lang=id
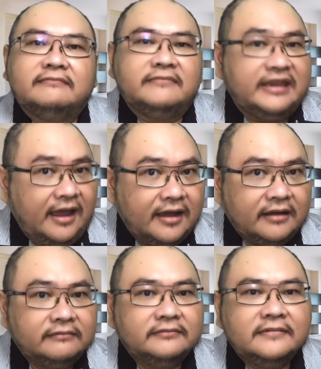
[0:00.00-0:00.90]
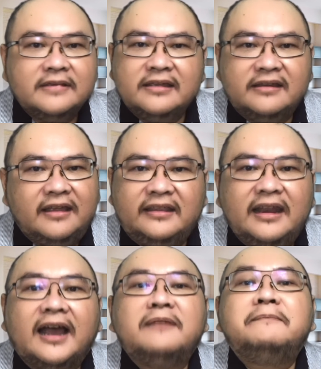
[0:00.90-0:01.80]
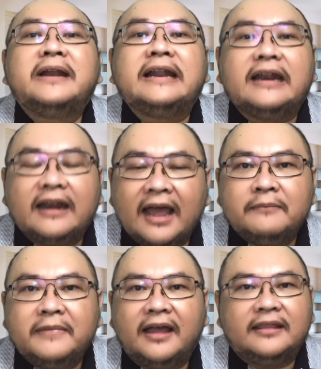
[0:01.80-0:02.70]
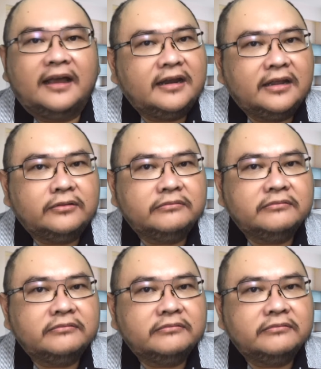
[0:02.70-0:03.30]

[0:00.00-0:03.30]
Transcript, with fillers: Ya, dia tidak akan pernah mengatakan itu.